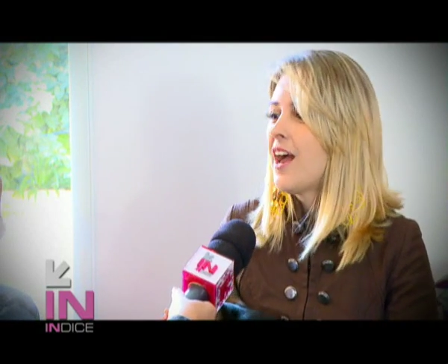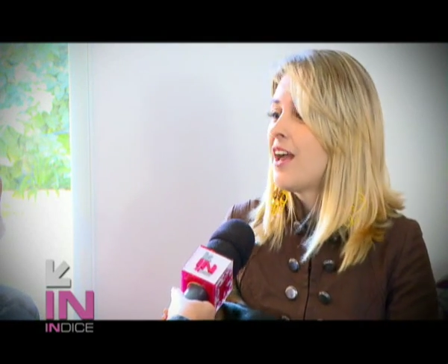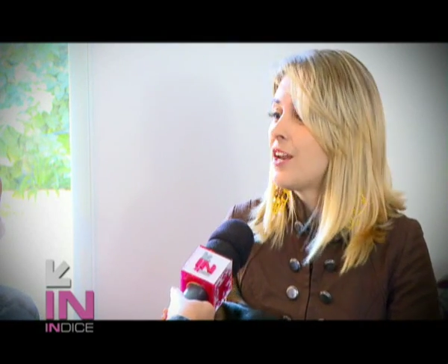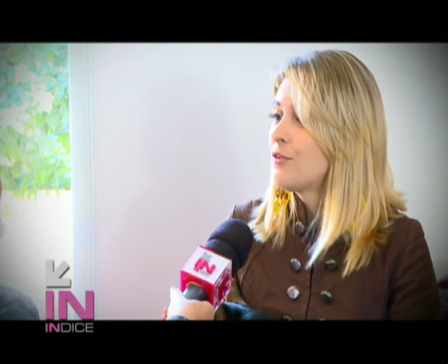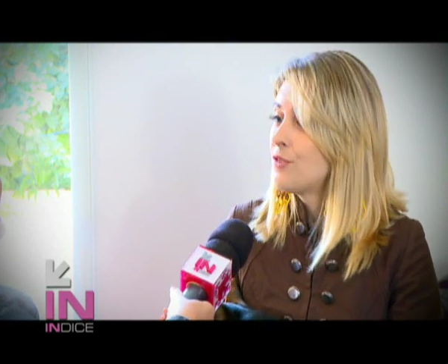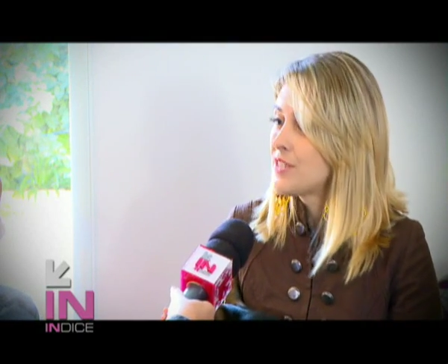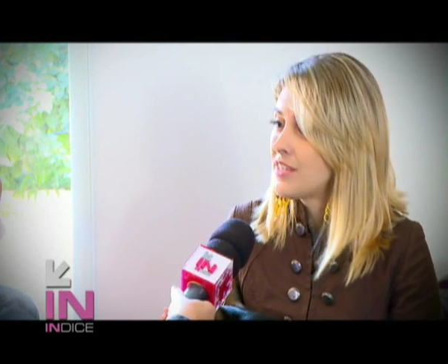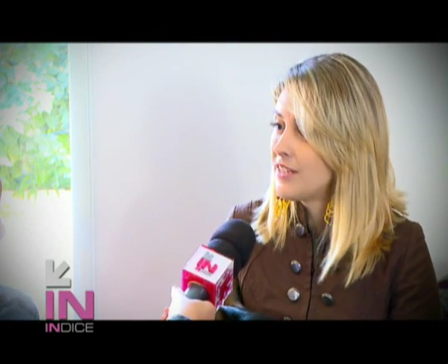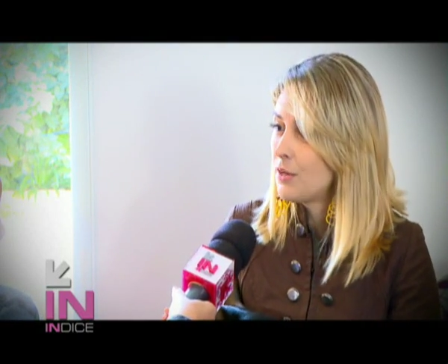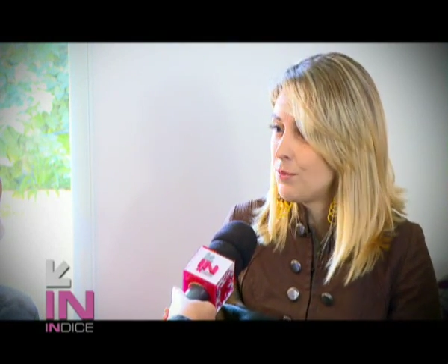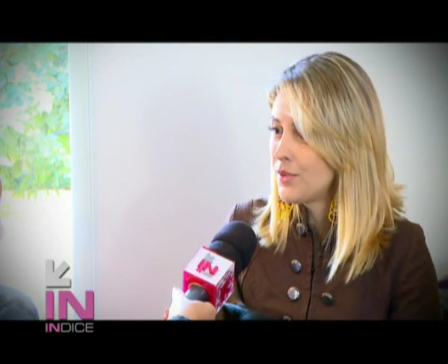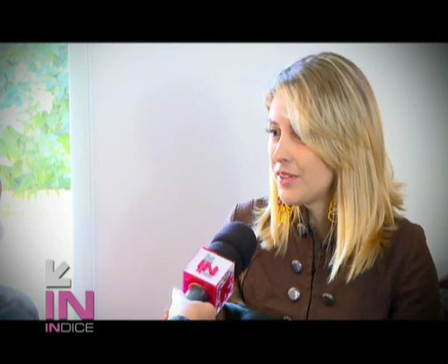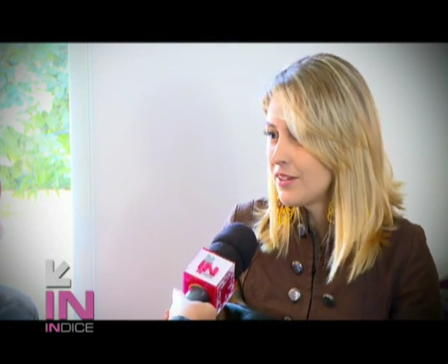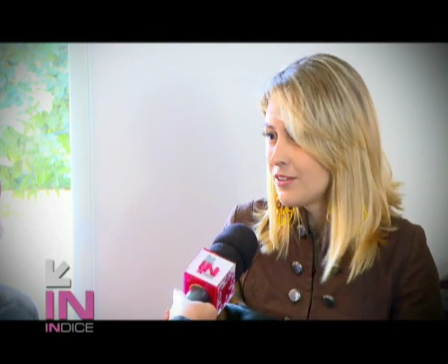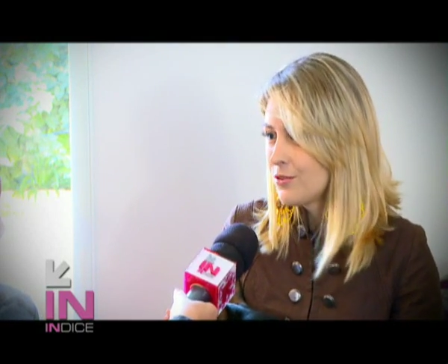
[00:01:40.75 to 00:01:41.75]
Aí ela foi se
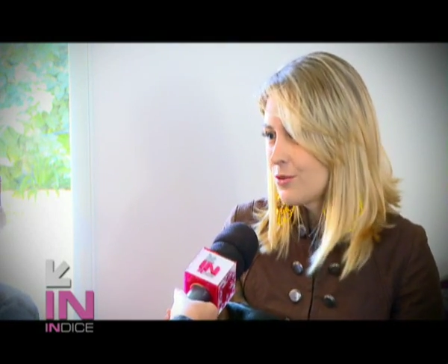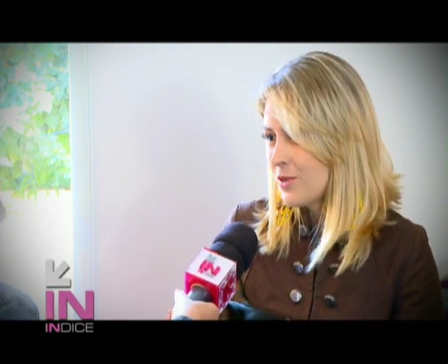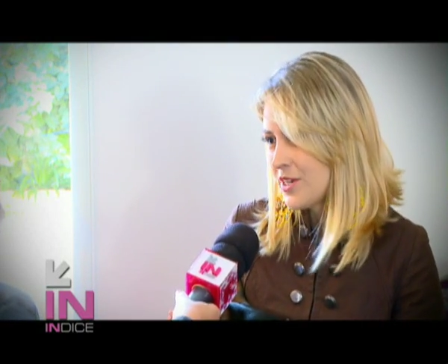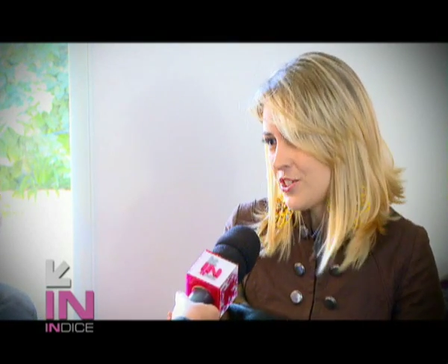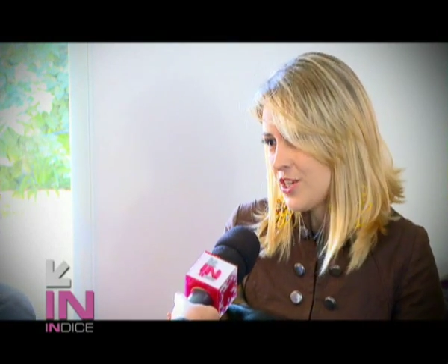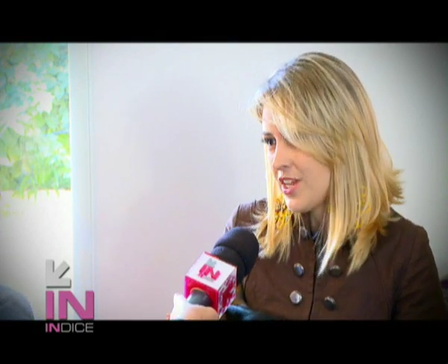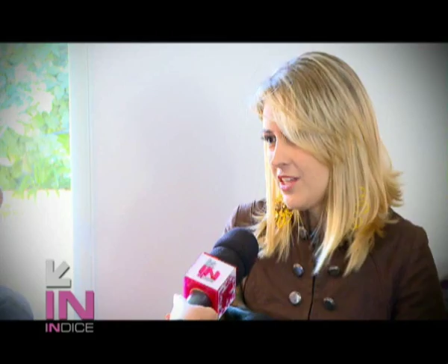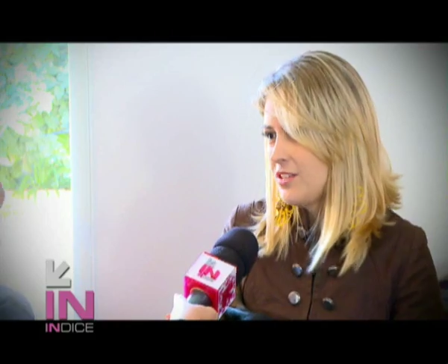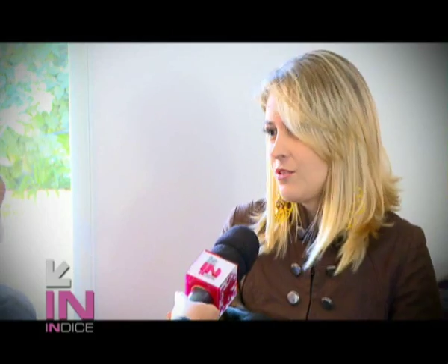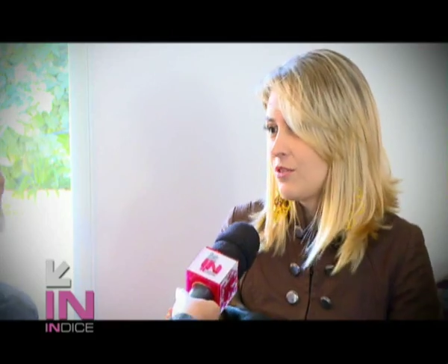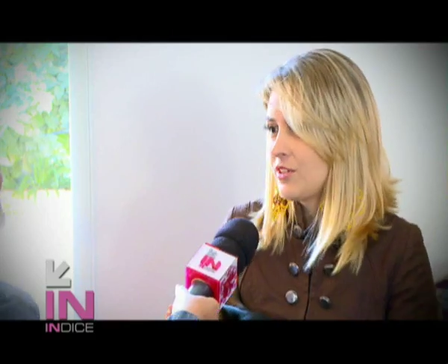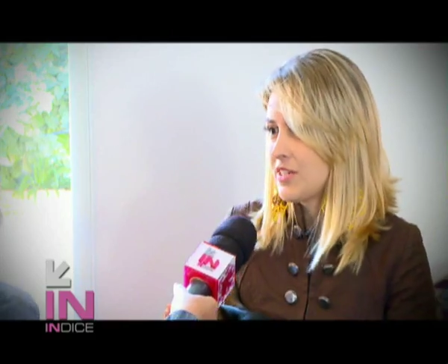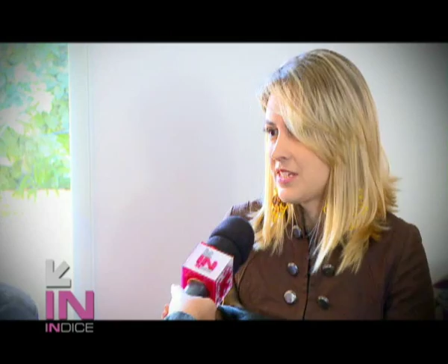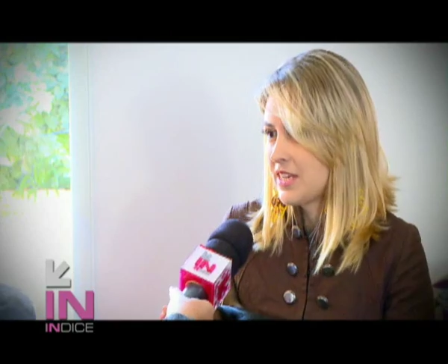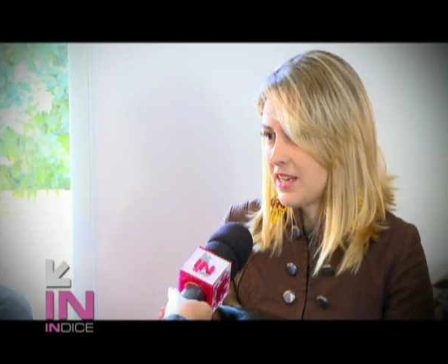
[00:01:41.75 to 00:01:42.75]
adaptando com a gente,
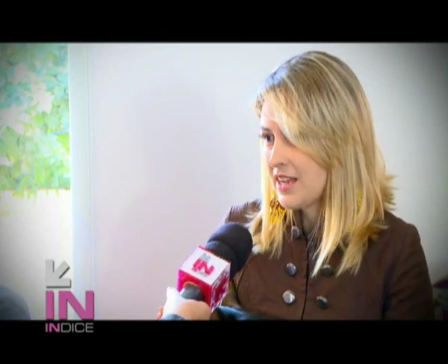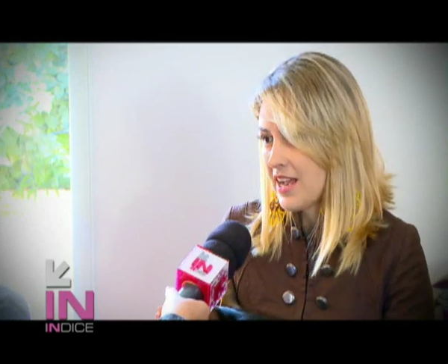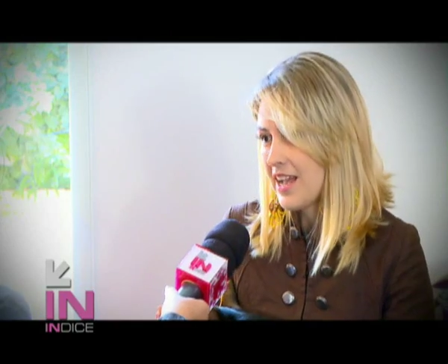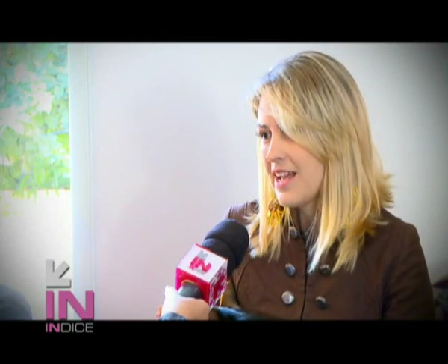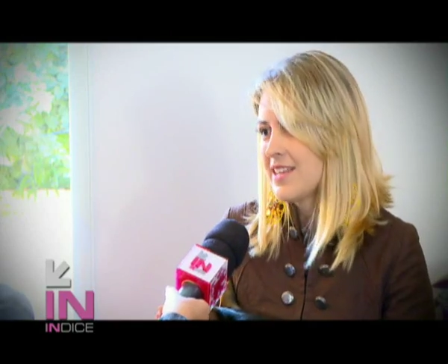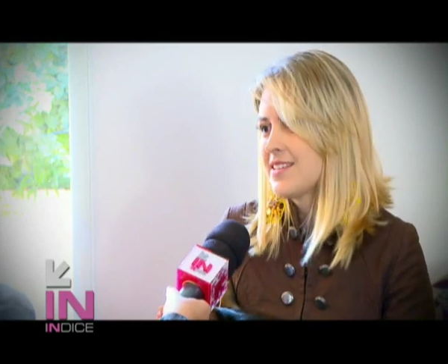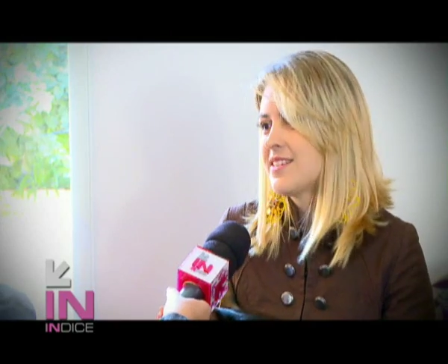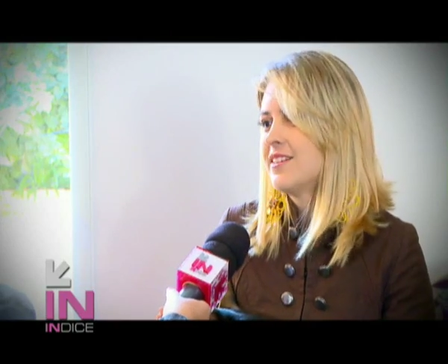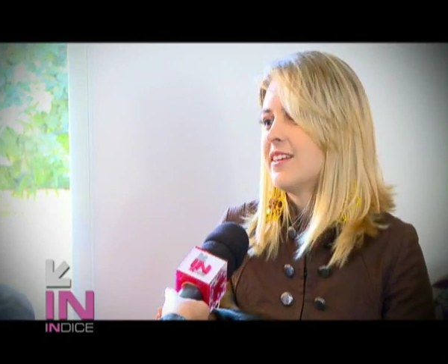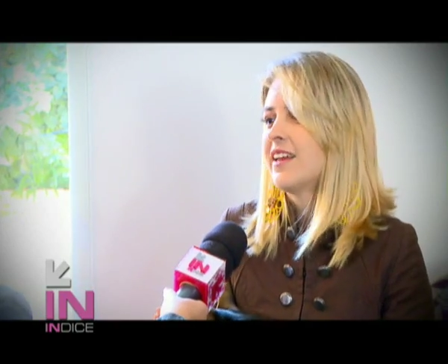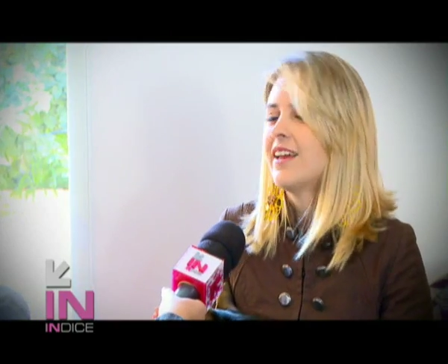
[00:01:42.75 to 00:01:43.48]
com a nossa casa,